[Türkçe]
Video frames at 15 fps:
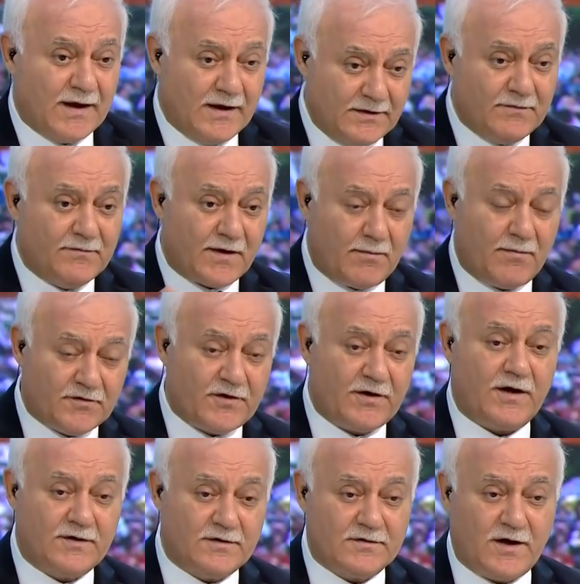Geldim ve Ramazan
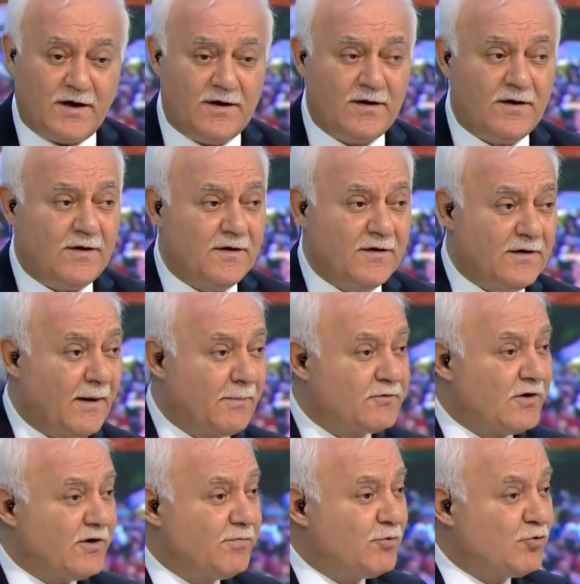ayında
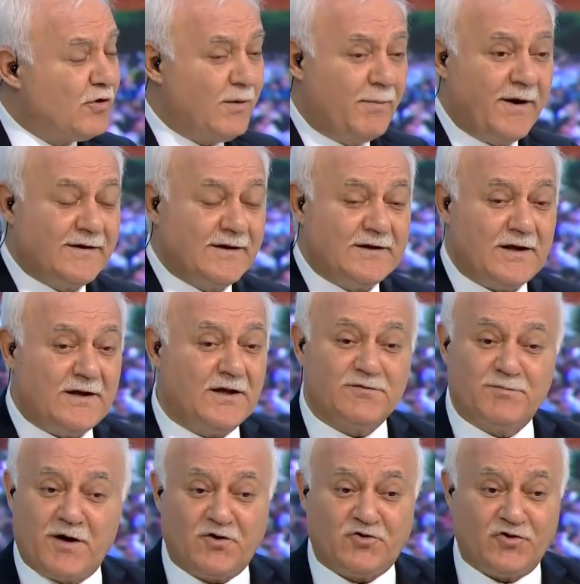yaptığınız bütün ibadetleri
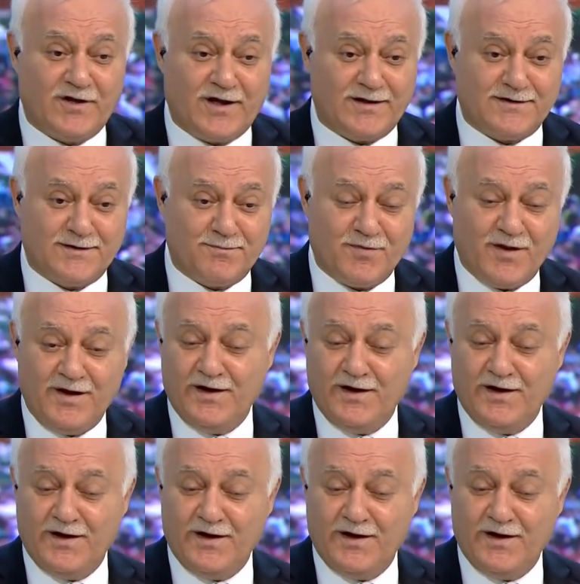yazmak için geldim.